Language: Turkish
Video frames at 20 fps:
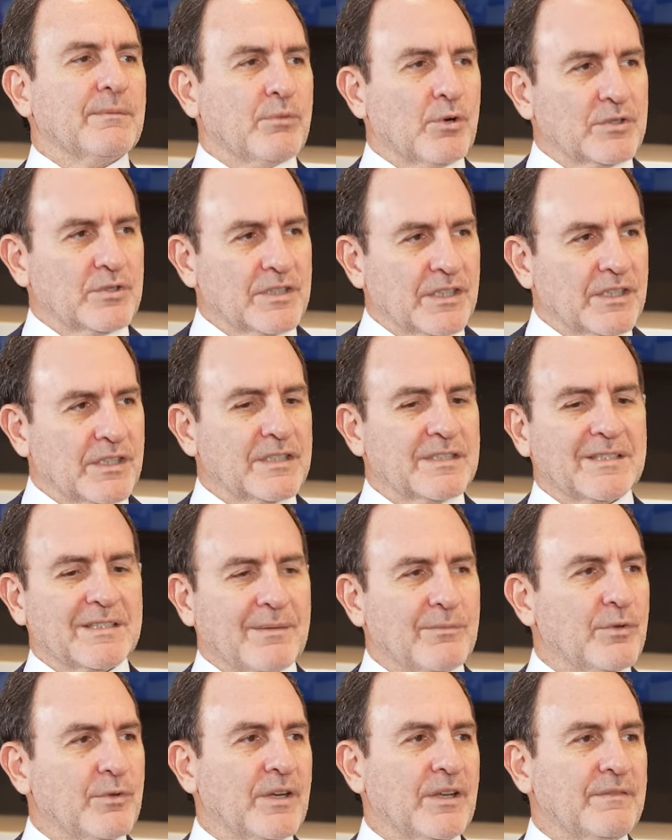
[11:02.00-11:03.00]
borsada
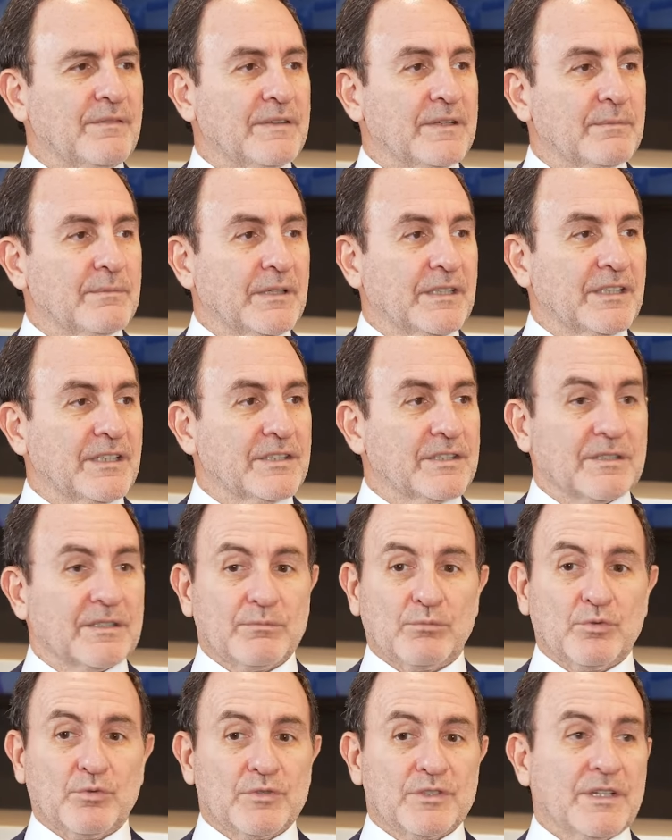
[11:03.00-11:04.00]
işlem gören firmalar
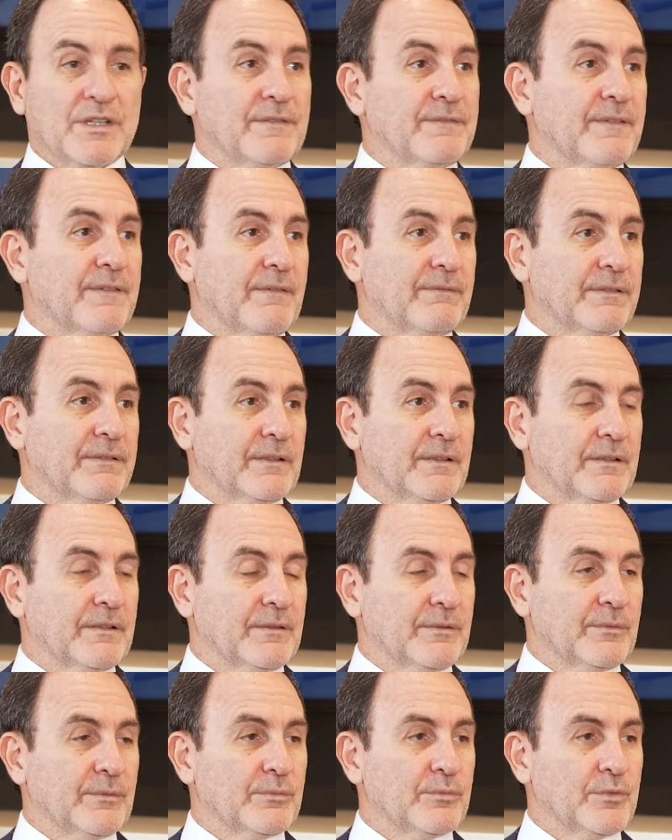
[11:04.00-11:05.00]
için bu şeffaflık
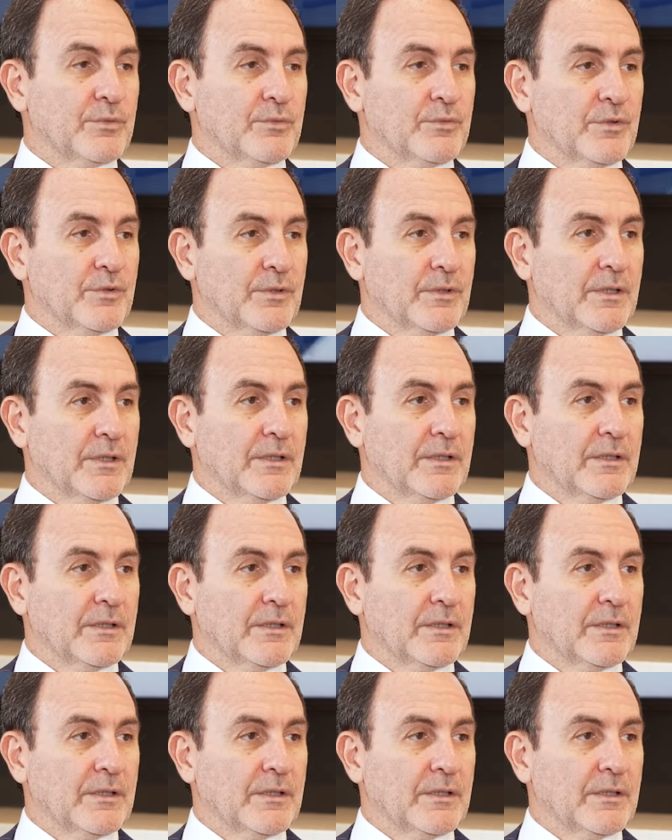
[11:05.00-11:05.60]
mümkün.